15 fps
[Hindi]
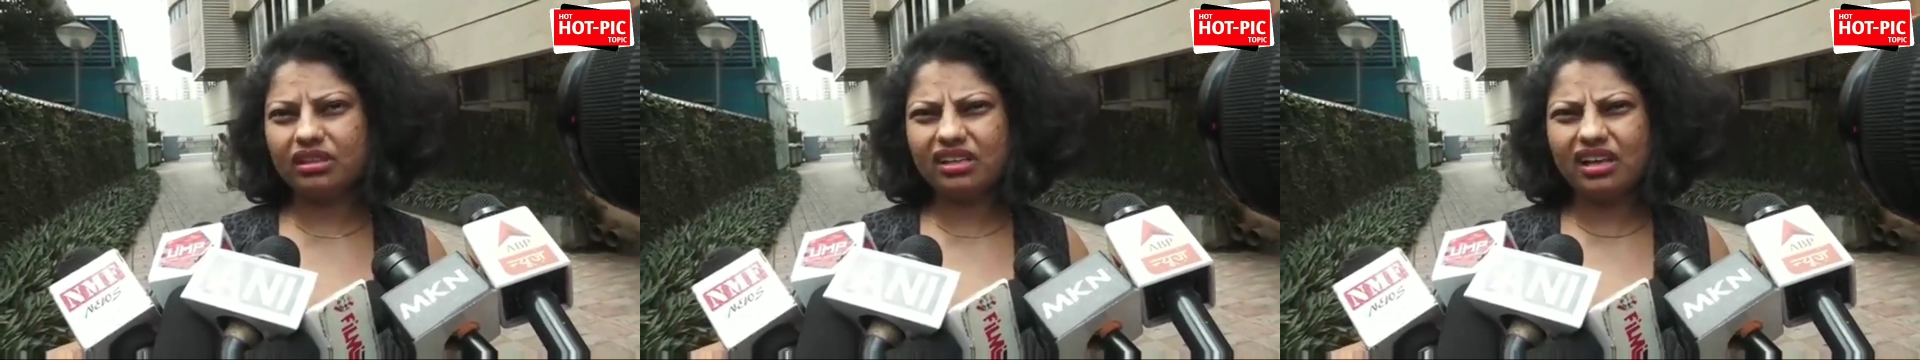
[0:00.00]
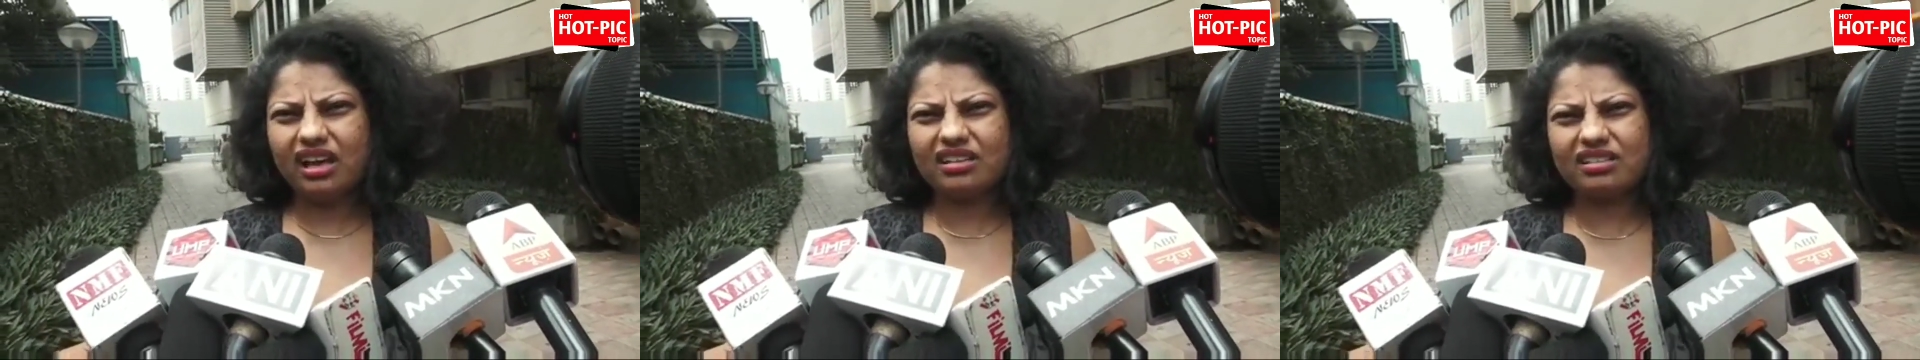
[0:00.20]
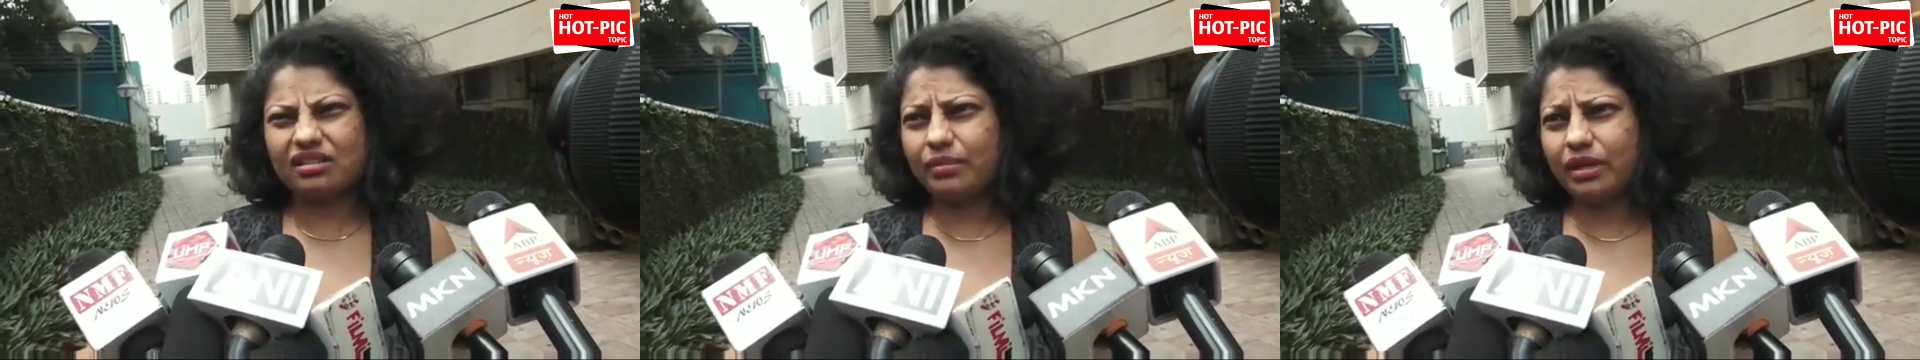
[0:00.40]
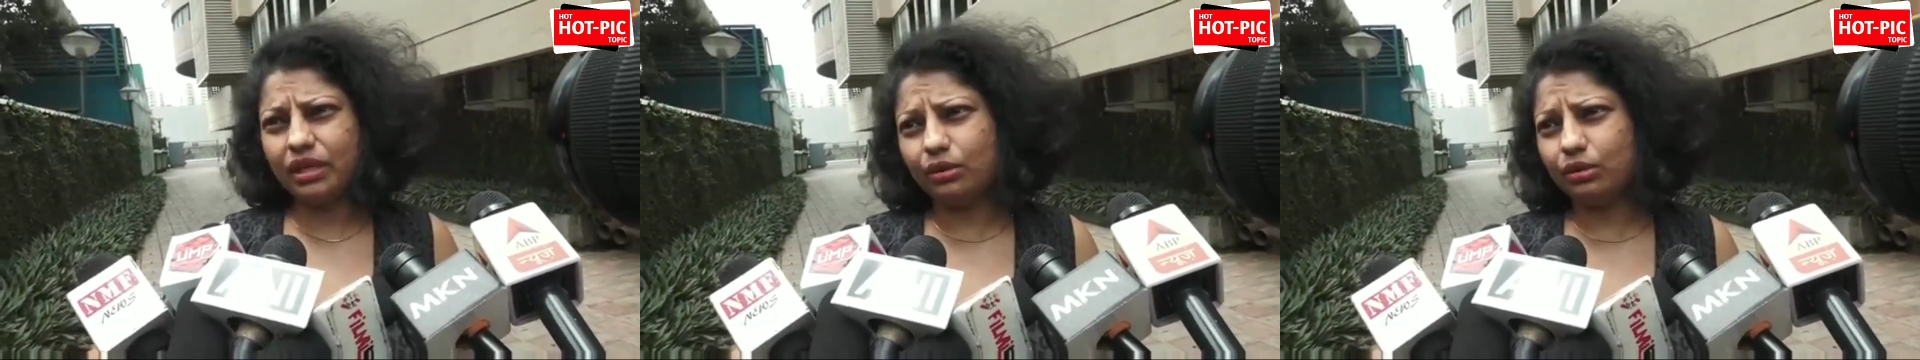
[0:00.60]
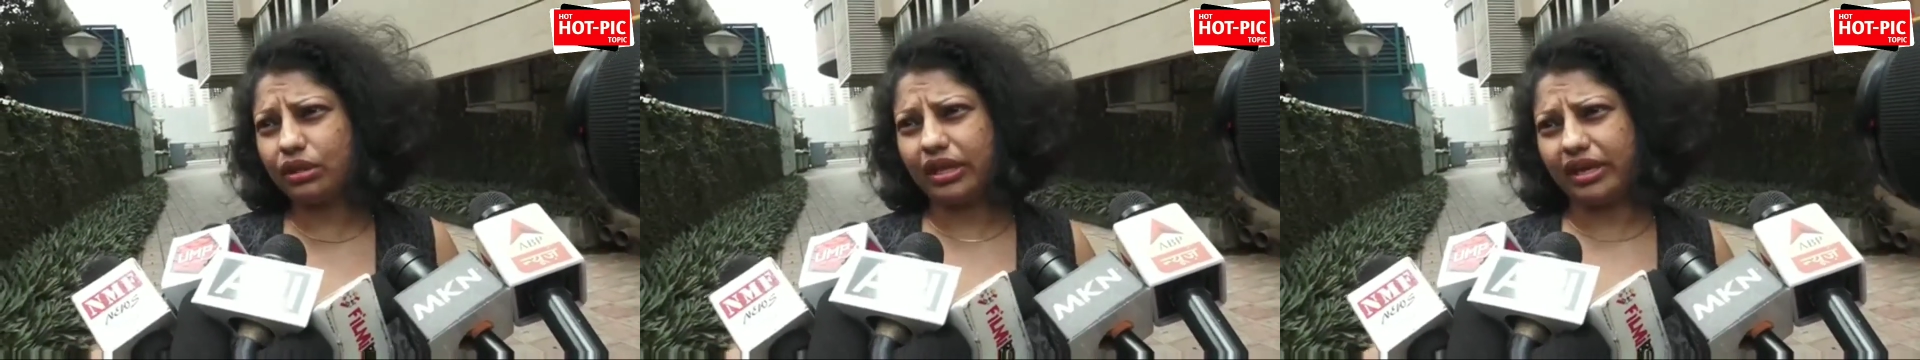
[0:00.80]
ये हजम
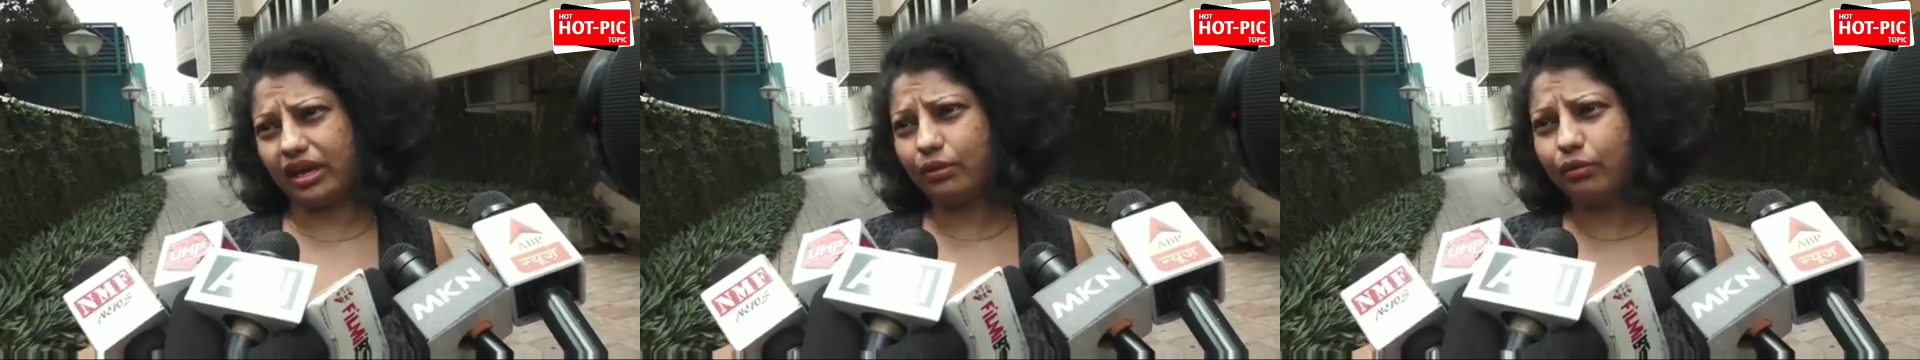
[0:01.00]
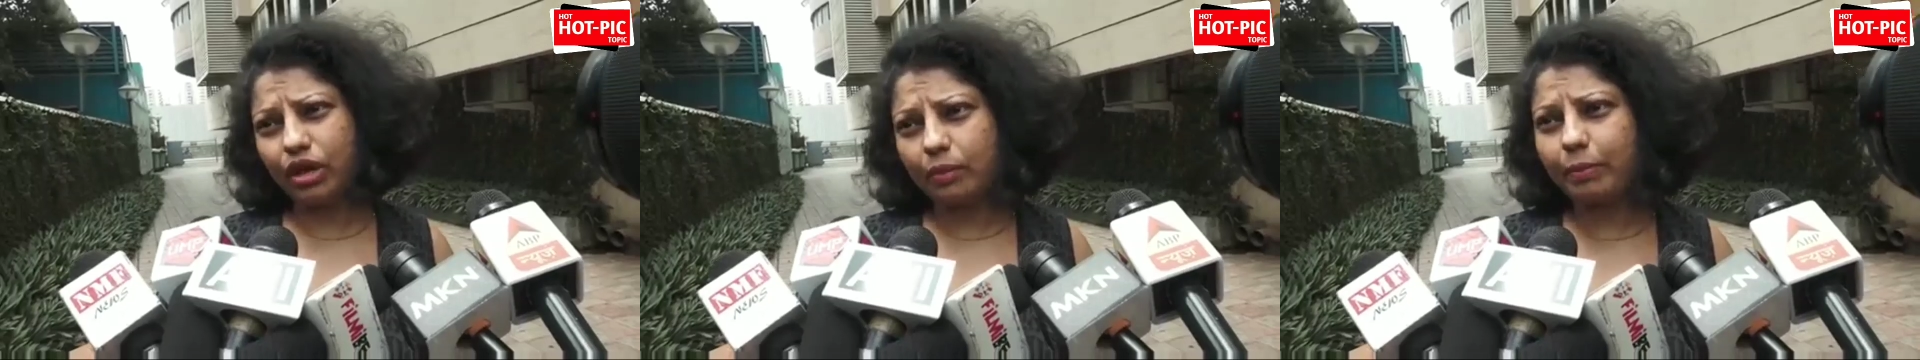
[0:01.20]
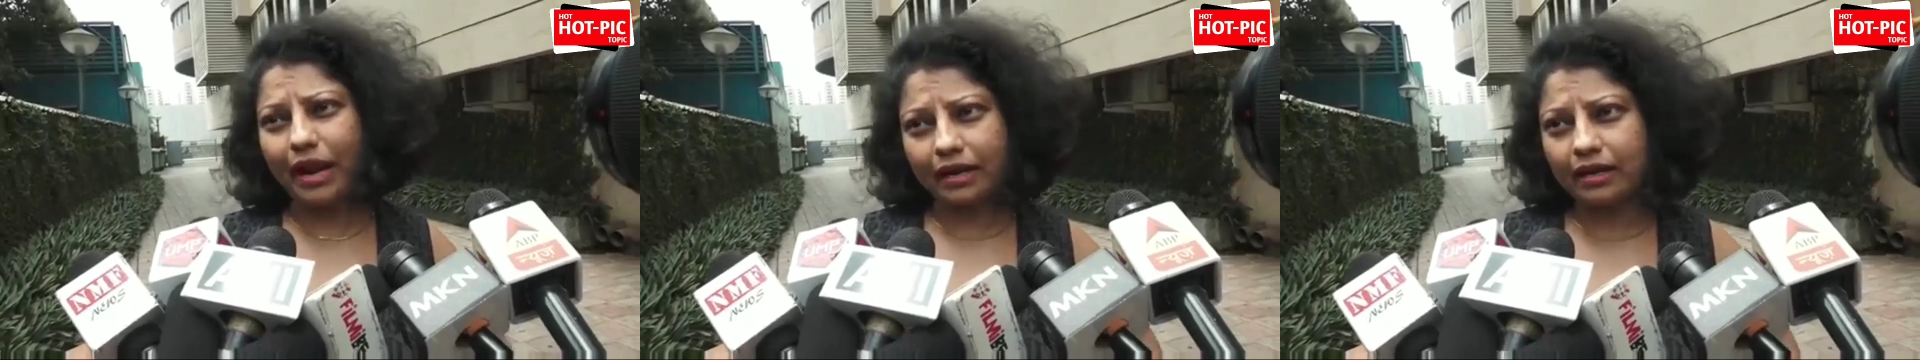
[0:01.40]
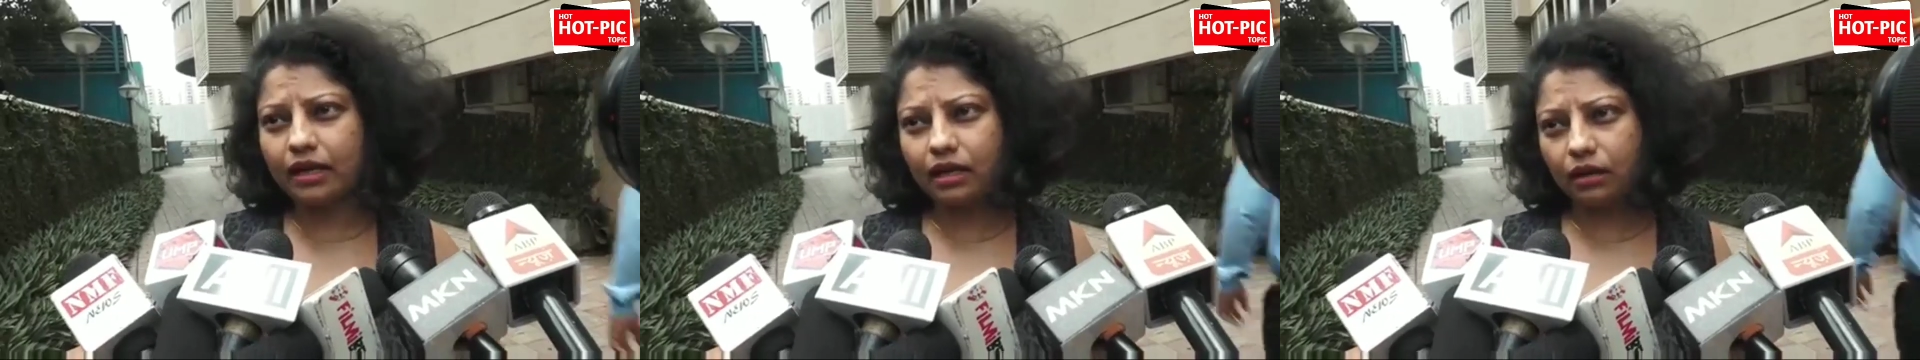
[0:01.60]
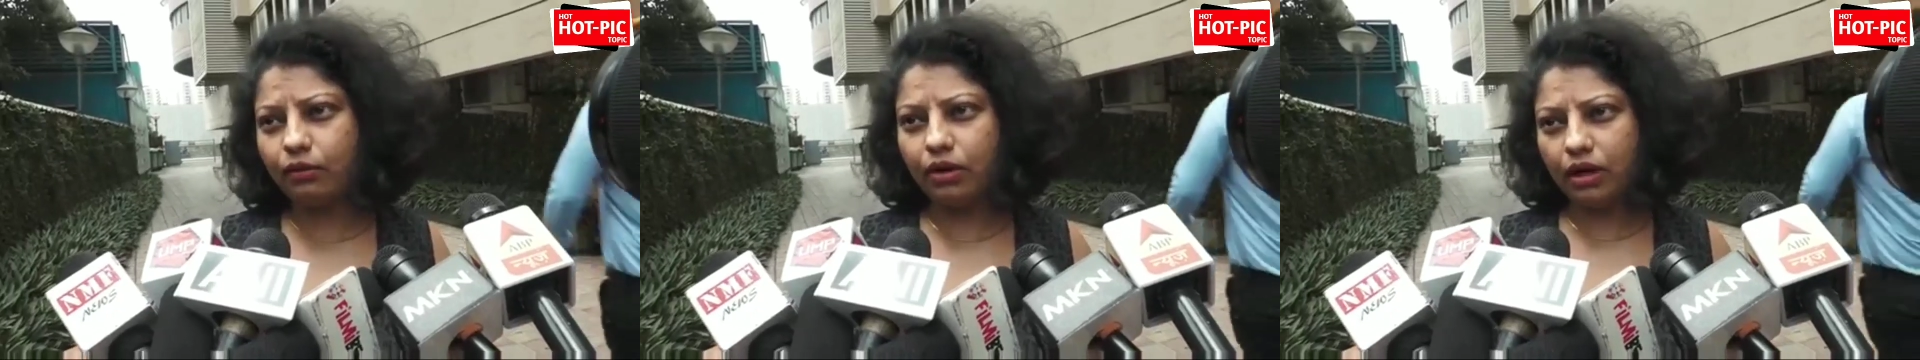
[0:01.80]
नहीं होता यार वी आर
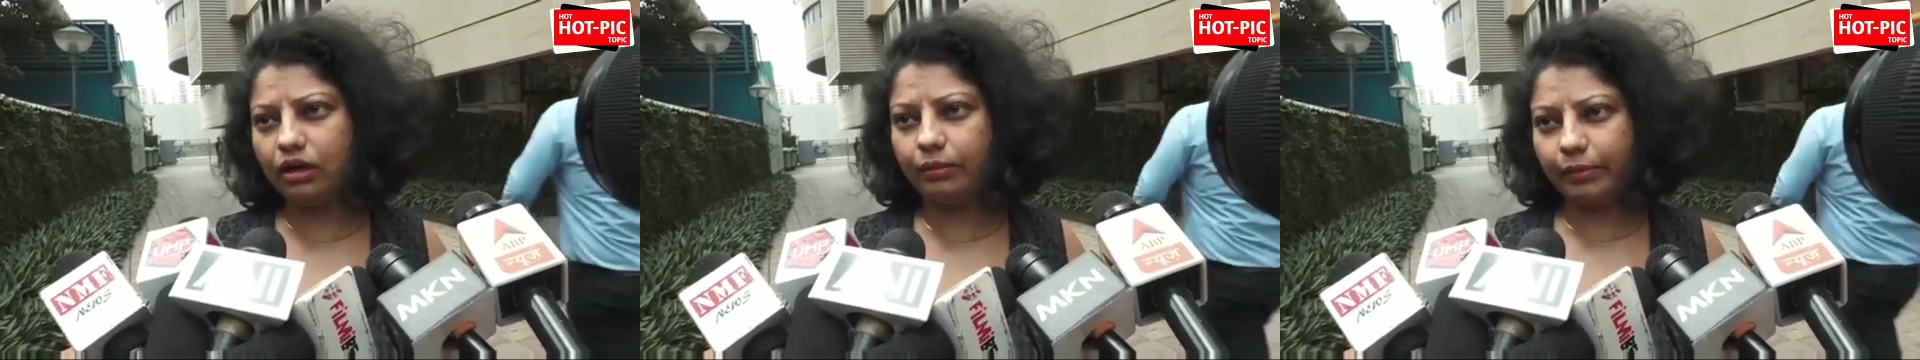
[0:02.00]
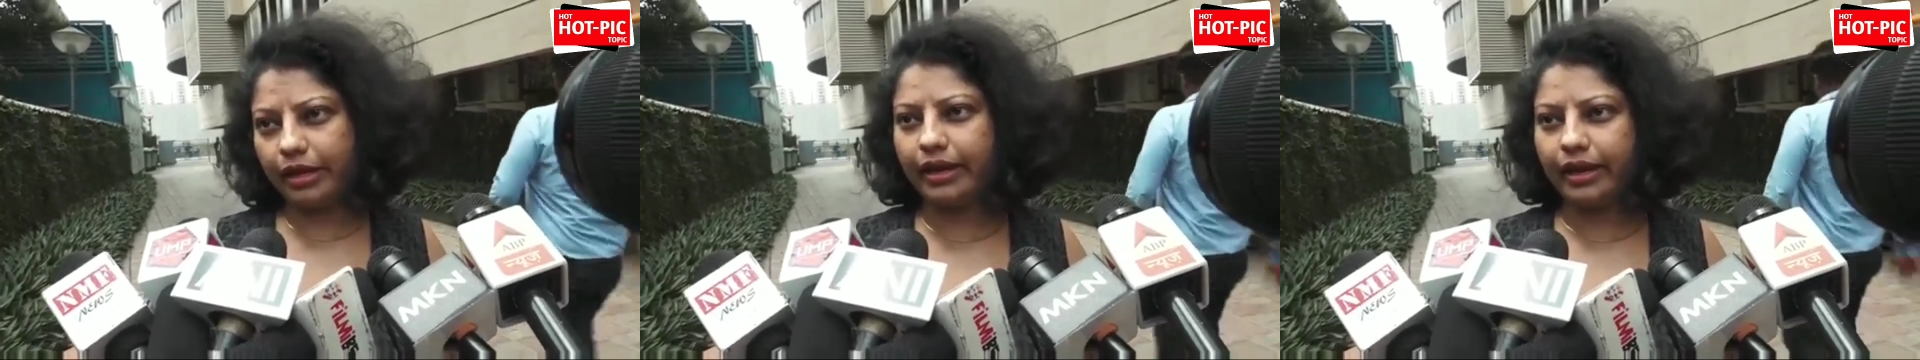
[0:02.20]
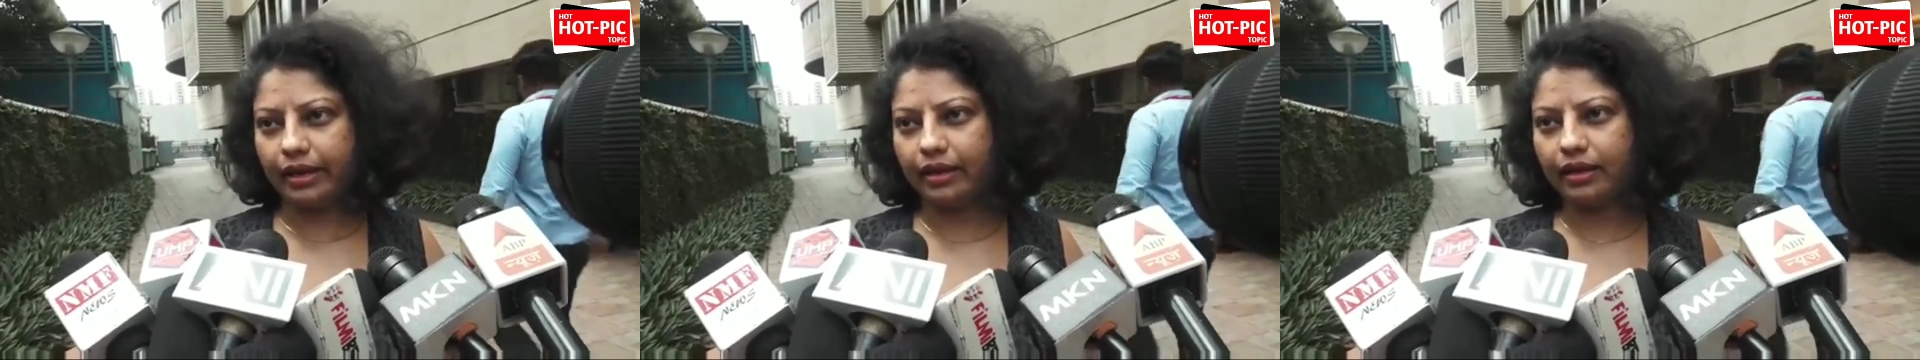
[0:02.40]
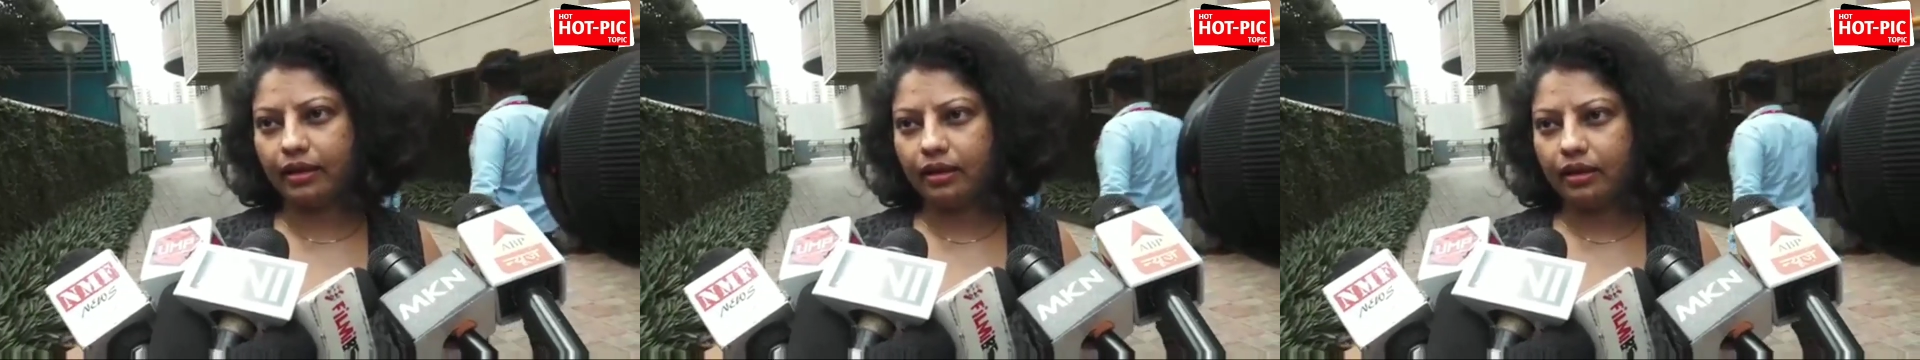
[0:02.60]
प्रैक्टिकल वर्ल्ड में है